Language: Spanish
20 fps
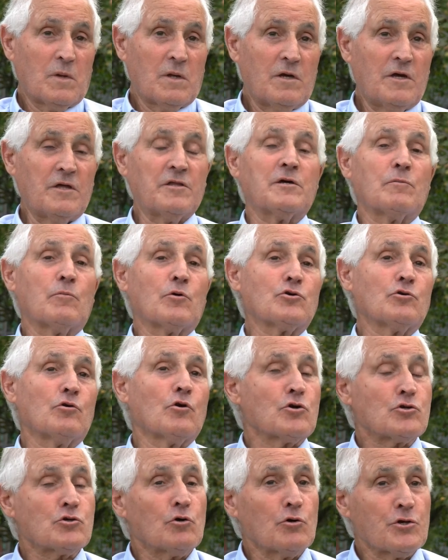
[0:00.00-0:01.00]
hicimos
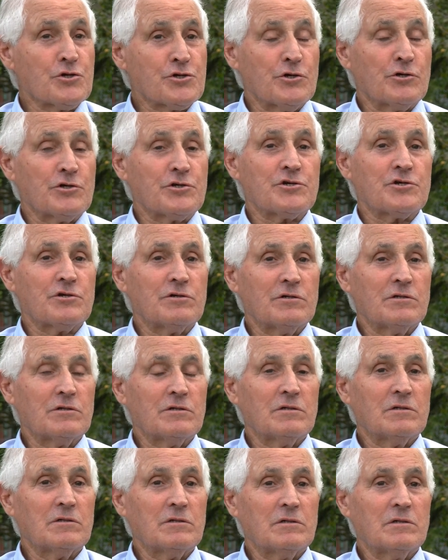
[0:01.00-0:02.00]
unos cursos,
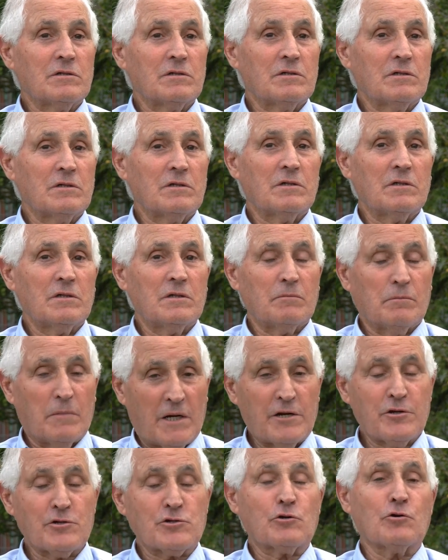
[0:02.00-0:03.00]

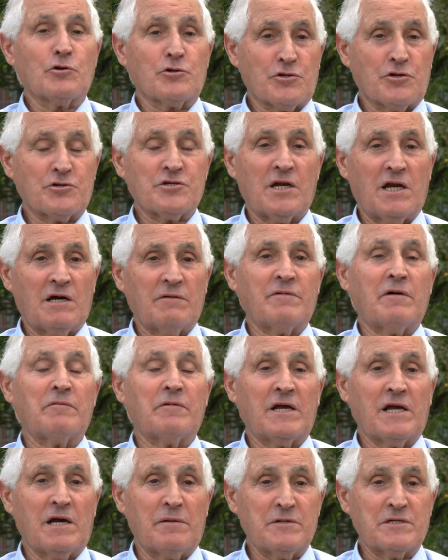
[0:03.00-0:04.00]
varios cursos en la
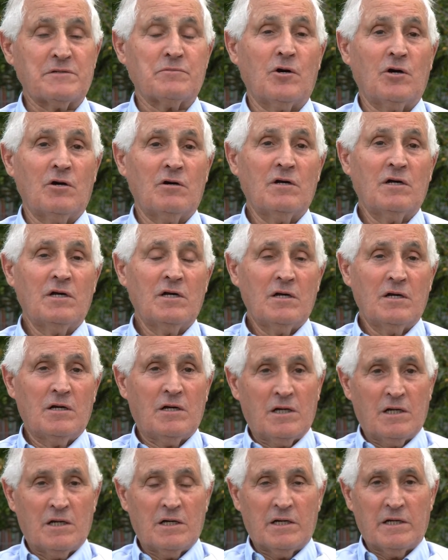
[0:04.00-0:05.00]
fábrica mismo,
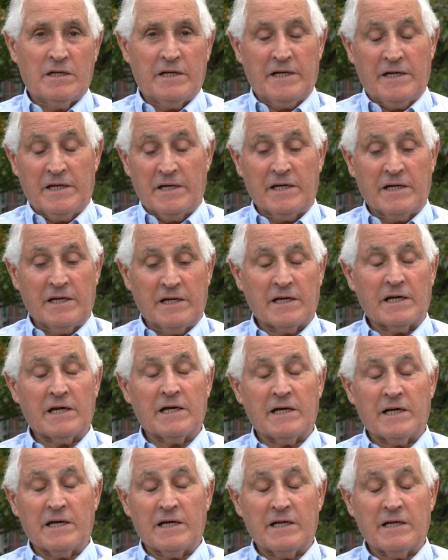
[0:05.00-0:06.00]

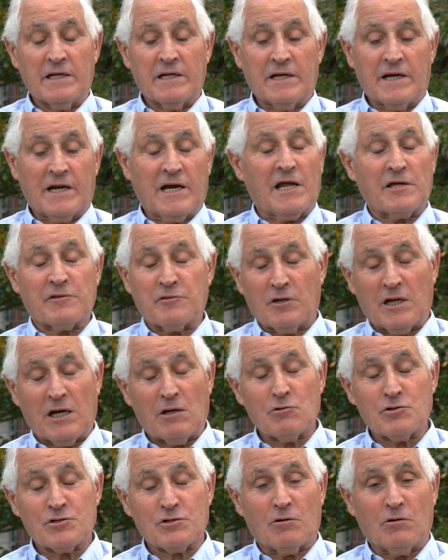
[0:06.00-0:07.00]
eh,
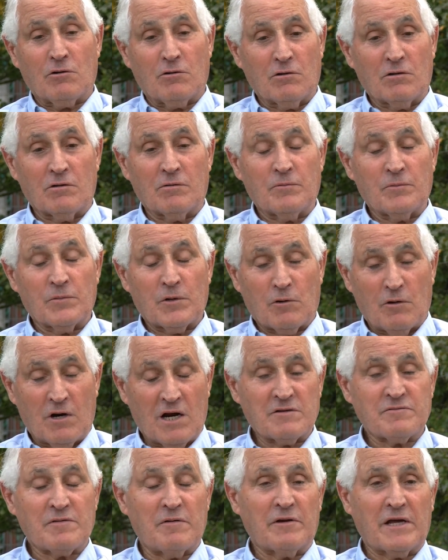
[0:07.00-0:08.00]
relacionados con,
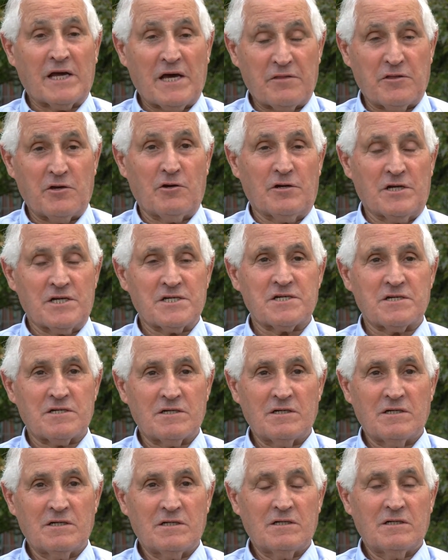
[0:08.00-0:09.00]
las fabricaciones.
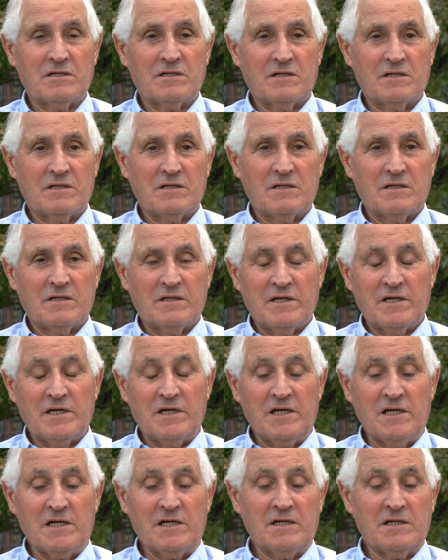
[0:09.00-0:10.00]

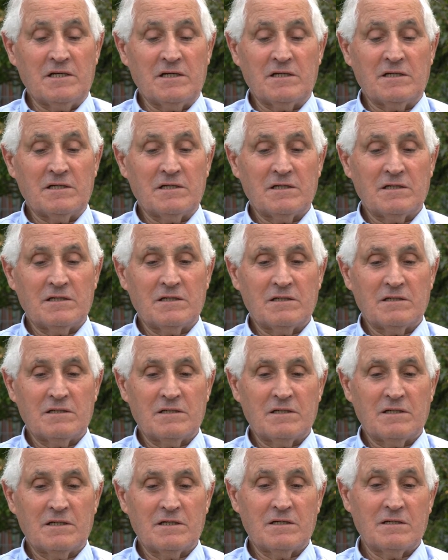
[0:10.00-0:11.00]
Y,
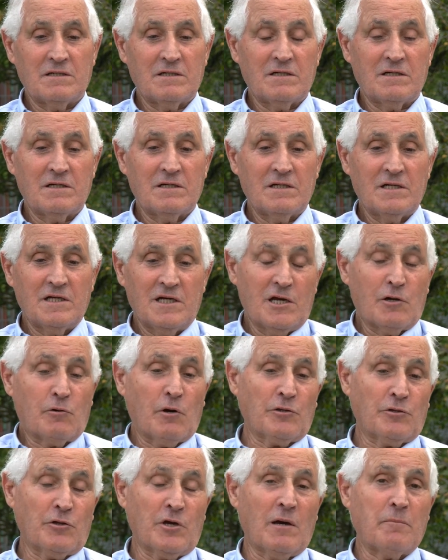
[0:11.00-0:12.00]
y
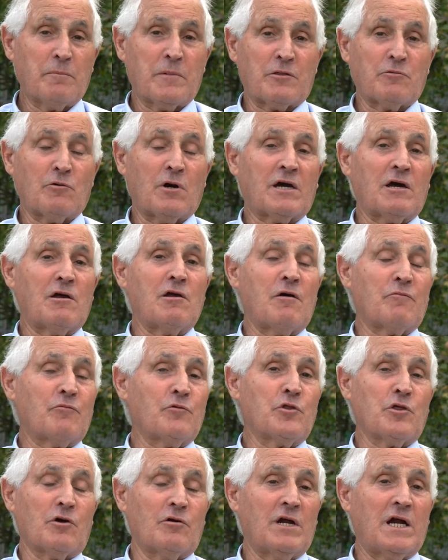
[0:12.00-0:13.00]
cuando ya empezó aquello a
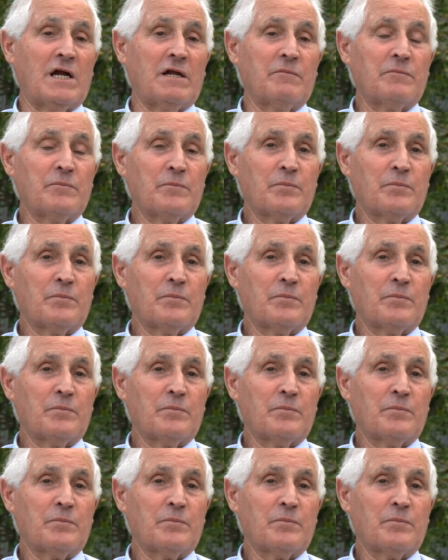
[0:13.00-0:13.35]
funcionar,